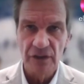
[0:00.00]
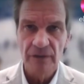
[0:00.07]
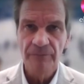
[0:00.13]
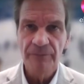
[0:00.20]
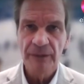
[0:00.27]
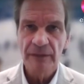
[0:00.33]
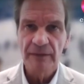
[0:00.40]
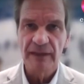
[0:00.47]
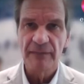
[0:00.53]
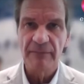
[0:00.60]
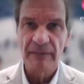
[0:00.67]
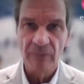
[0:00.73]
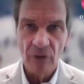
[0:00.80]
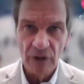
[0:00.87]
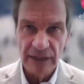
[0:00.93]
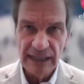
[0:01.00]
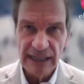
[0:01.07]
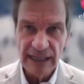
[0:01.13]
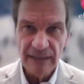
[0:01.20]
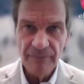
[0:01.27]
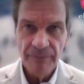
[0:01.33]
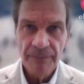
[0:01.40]
de memoria,
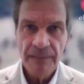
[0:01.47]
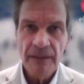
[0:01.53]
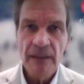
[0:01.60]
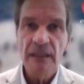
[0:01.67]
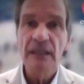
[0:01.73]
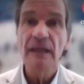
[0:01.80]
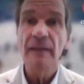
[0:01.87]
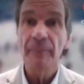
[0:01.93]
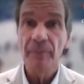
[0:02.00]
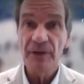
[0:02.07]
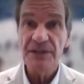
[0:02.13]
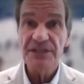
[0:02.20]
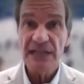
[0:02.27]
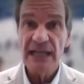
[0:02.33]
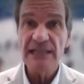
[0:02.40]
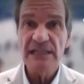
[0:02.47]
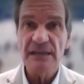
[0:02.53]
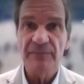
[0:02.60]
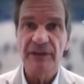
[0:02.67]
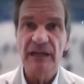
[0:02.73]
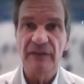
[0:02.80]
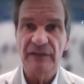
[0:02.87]
y después ya se
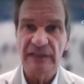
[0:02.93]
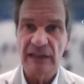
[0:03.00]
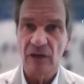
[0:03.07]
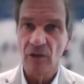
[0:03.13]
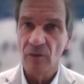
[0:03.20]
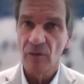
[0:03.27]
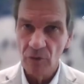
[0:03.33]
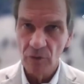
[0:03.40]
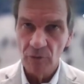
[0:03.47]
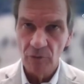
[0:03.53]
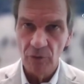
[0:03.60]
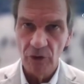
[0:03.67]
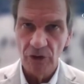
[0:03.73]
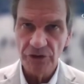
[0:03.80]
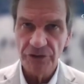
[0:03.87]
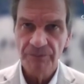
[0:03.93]
pueden afectar los músculos,